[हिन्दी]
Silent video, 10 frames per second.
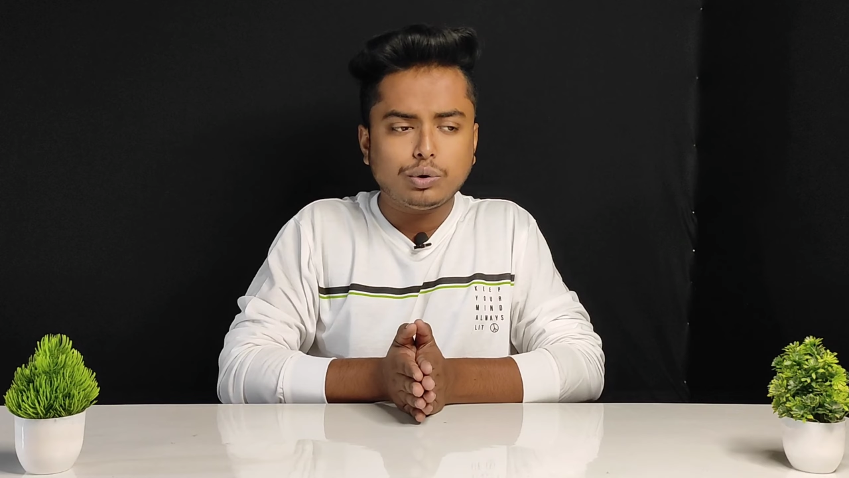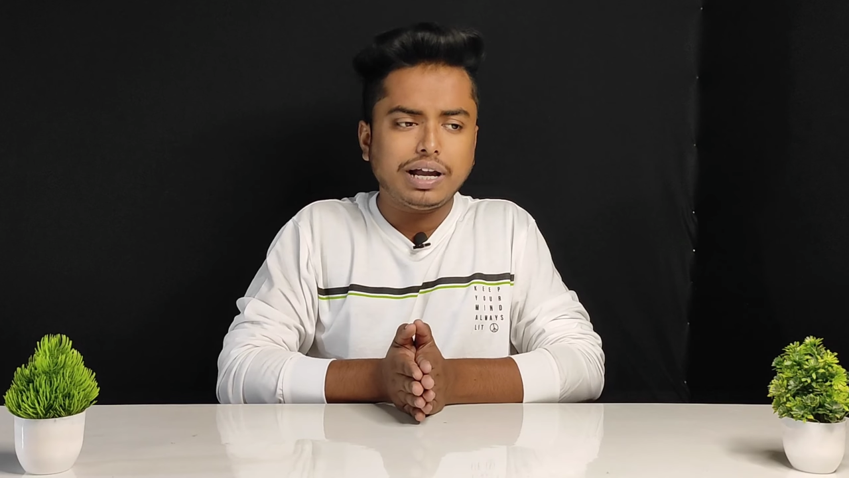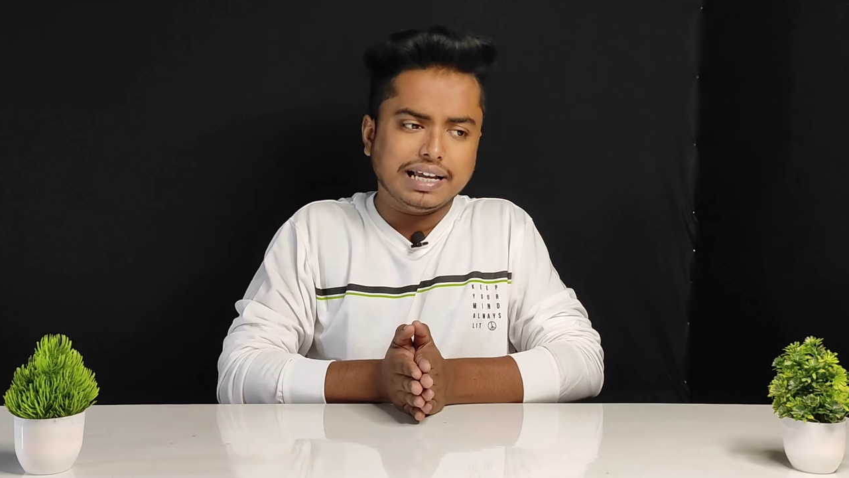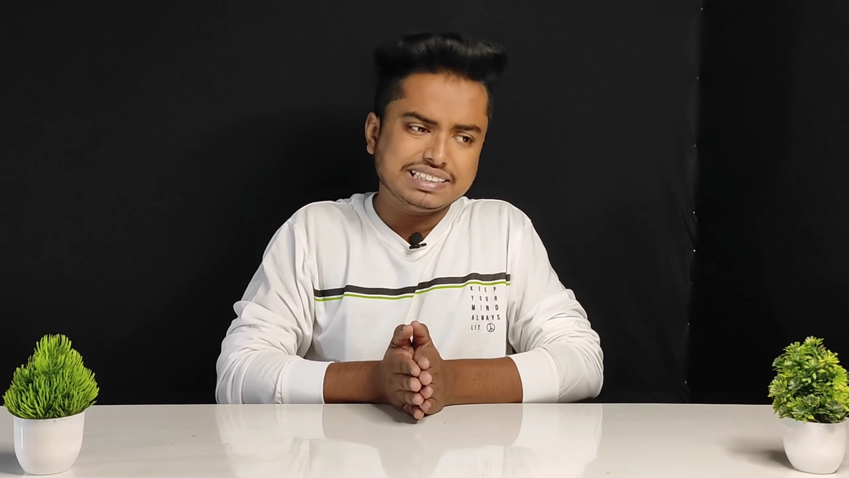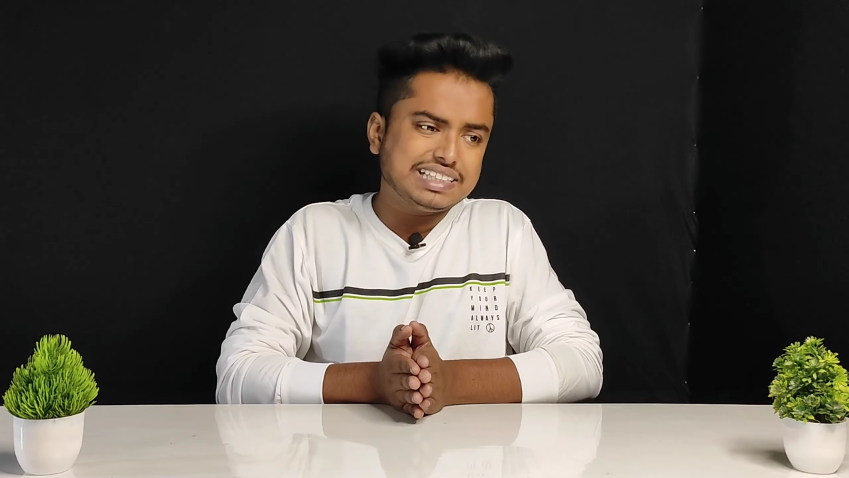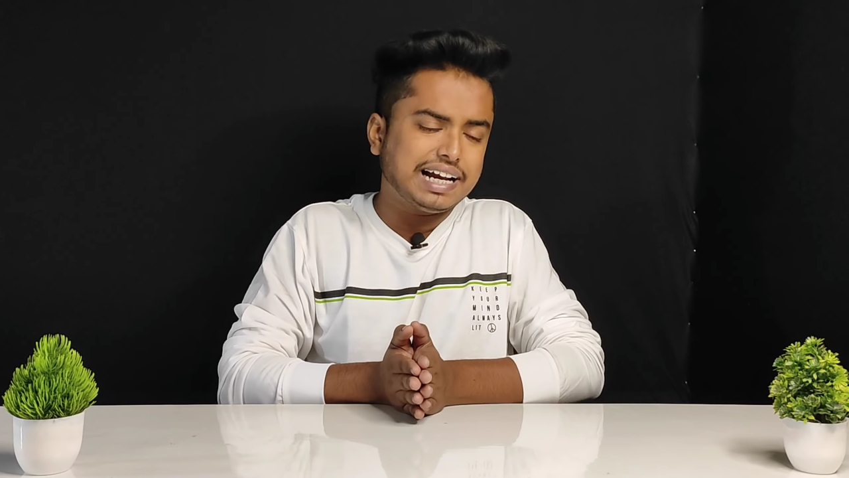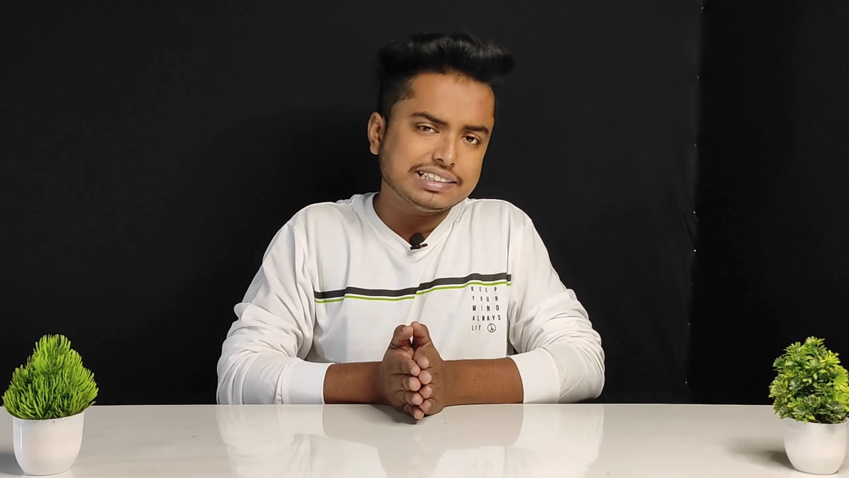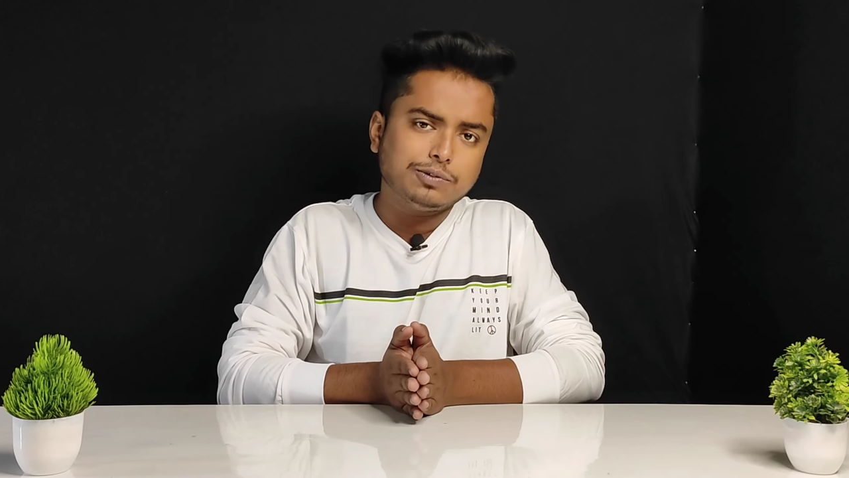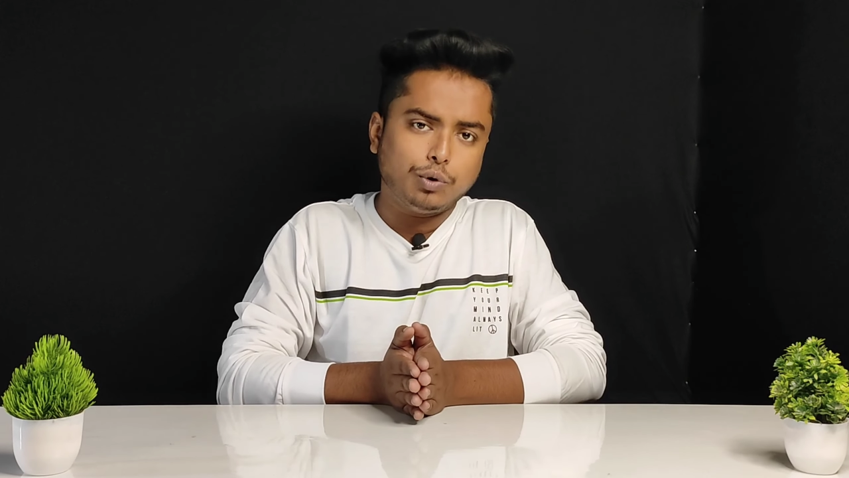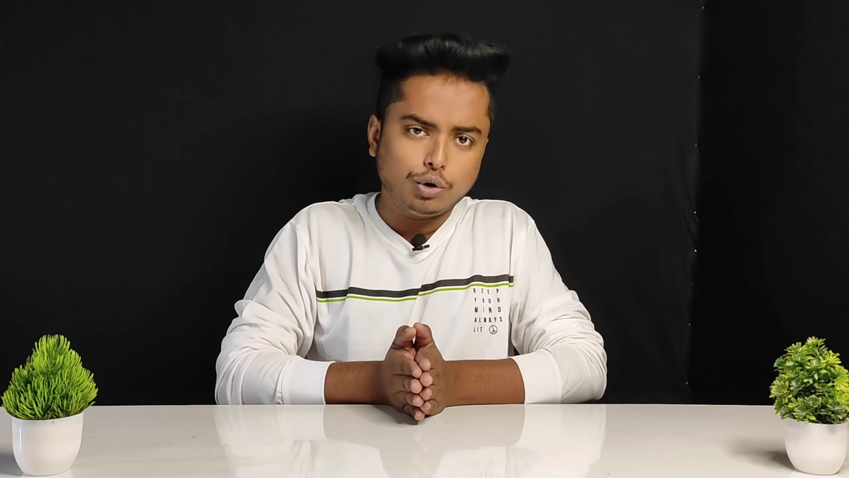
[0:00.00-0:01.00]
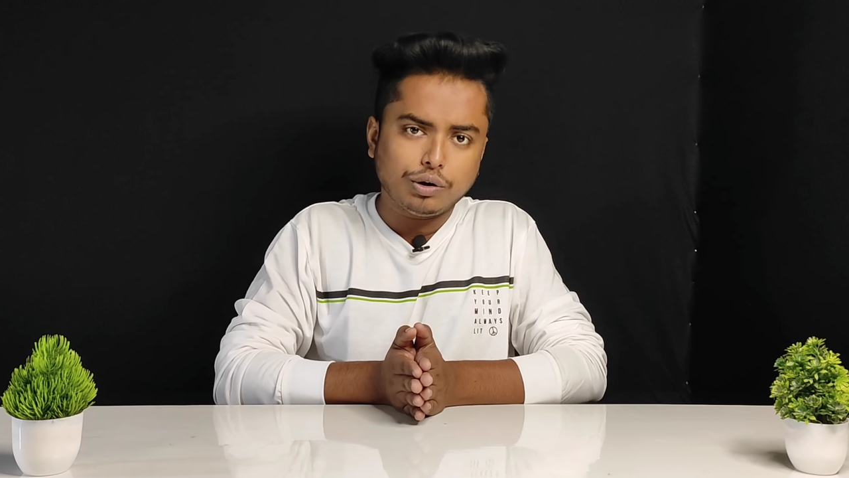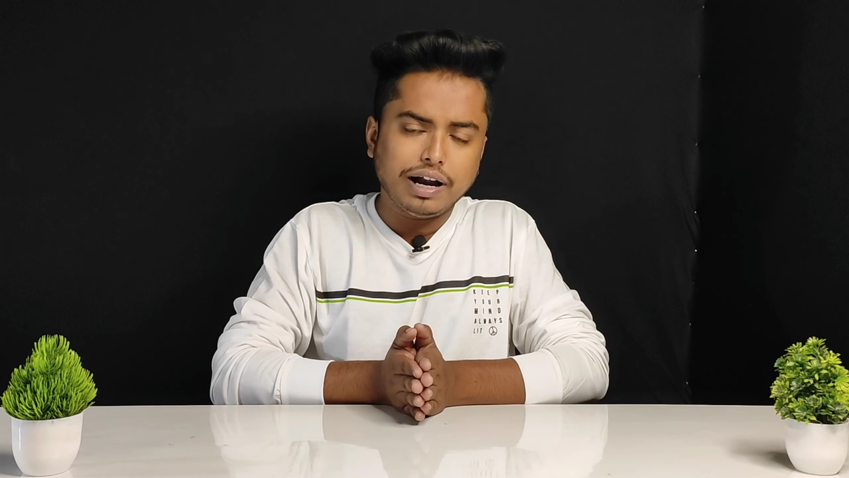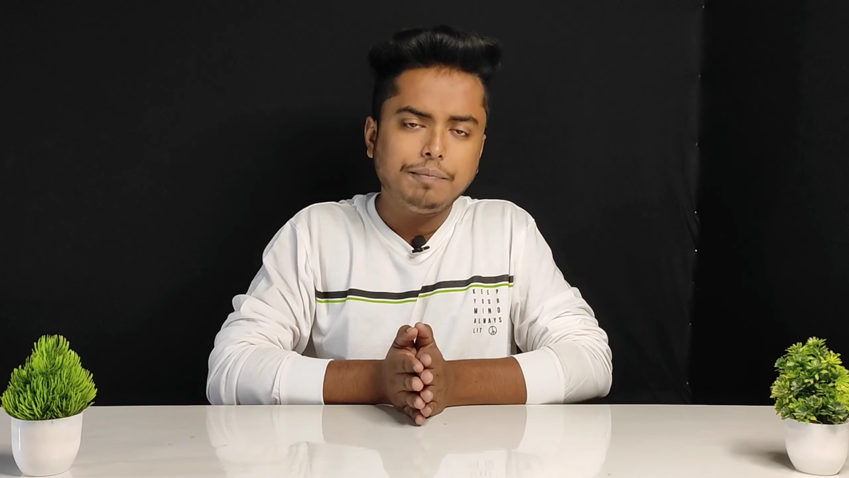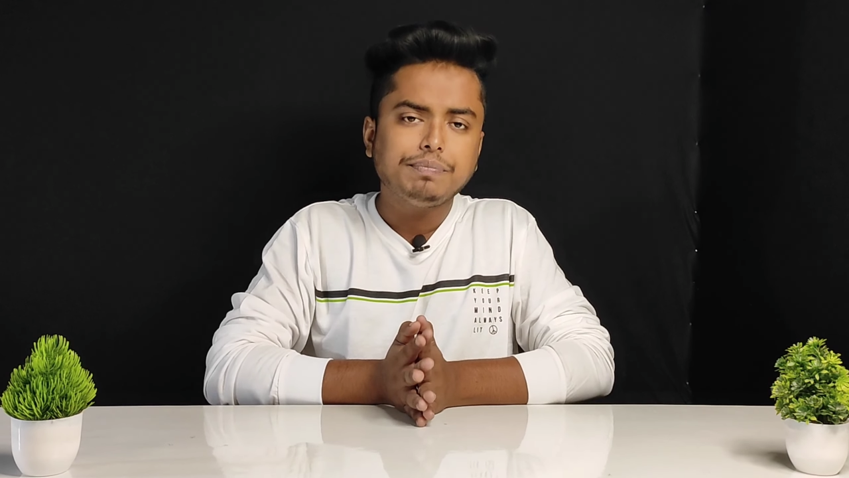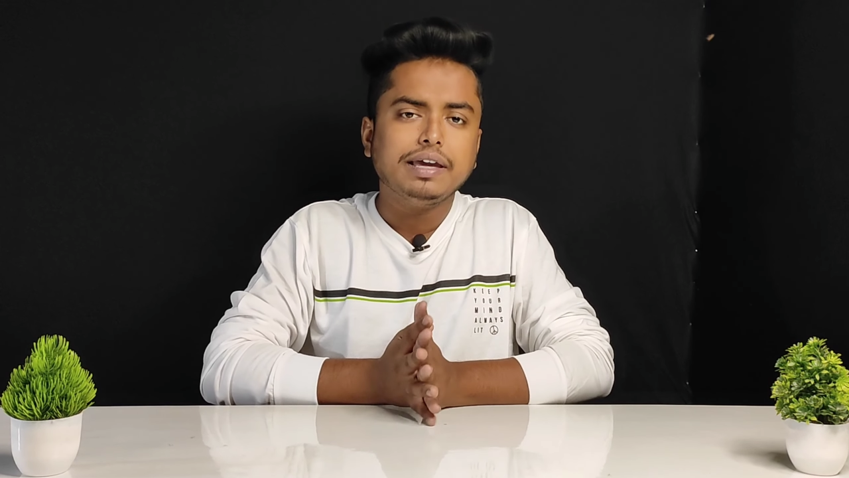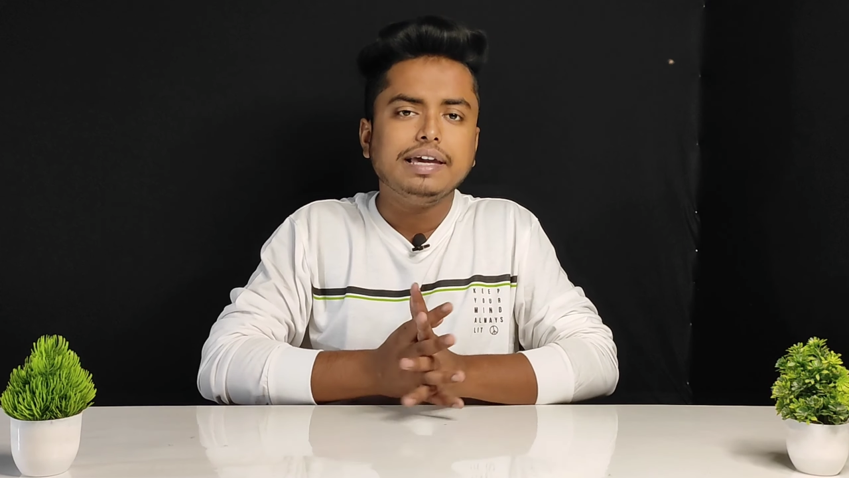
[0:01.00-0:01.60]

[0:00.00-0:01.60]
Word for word: तो एक अच्छा खासा फ़ोन होगा